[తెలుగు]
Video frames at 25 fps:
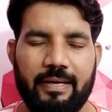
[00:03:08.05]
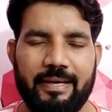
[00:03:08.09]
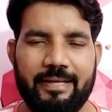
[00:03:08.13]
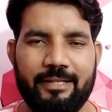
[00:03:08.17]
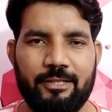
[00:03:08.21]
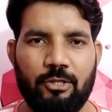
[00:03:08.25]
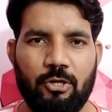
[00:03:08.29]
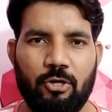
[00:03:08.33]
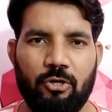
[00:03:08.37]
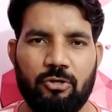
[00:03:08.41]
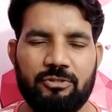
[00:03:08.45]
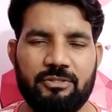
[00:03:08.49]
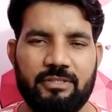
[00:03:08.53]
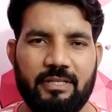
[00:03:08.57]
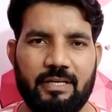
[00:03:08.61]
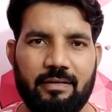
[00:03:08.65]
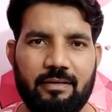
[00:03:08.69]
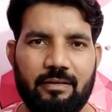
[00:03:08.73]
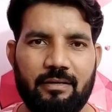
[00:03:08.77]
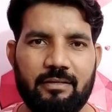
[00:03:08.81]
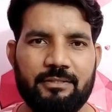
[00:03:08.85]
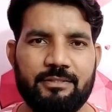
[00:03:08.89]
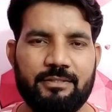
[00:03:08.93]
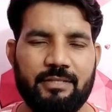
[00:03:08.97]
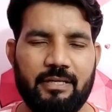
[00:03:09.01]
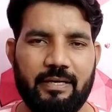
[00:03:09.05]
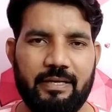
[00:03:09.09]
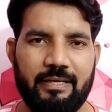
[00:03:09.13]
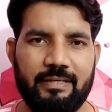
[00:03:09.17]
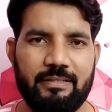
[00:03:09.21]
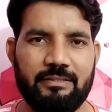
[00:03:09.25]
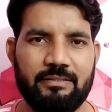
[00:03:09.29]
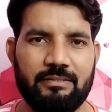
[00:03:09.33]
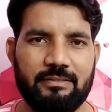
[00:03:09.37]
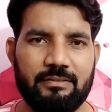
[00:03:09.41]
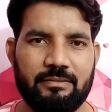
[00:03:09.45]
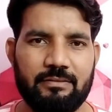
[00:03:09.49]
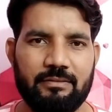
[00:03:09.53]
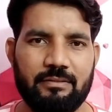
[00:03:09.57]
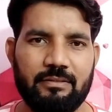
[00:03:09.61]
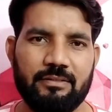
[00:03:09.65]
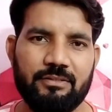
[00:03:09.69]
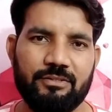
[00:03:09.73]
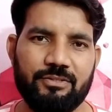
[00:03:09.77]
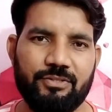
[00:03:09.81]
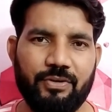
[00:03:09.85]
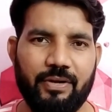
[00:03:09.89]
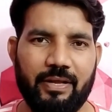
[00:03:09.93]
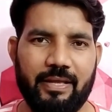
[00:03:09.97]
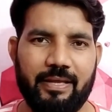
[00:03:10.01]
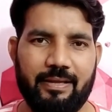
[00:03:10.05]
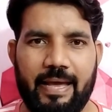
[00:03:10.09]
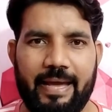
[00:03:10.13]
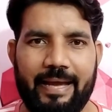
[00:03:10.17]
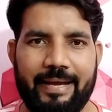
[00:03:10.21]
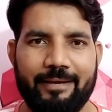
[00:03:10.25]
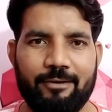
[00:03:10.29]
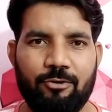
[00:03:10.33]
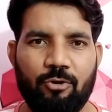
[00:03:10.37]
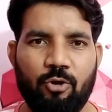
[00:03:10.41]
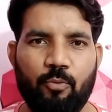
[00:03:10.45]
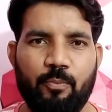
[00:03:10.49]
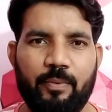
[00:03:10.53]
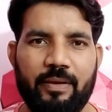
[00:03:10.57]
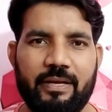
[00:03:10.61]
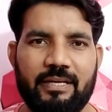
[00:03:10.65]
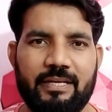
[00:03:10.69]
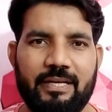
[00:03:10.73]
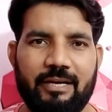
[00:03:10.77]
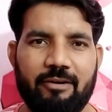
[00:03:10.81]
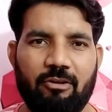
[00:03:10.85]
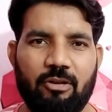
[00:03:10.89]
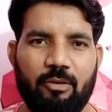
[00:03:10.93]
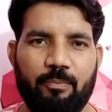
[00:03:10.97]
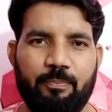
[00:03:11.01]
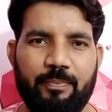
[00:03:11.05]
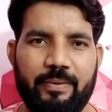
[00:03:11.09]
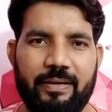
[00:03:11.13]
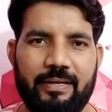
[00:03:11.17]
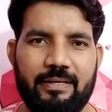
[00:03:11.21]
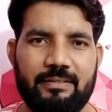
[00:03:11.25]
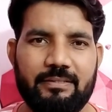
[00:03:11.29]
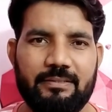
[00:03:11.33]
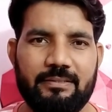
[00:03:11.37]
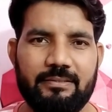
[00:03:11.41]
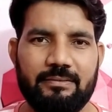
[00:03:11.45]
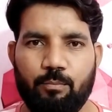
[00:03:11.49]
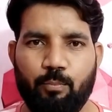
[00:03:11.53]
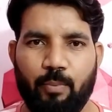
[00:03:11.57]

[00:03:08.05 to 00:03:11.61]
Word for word: ఇందులో జనరల్ స్టడీస్ త్రీ ఎకనామిక్ డెవలప్మెంట్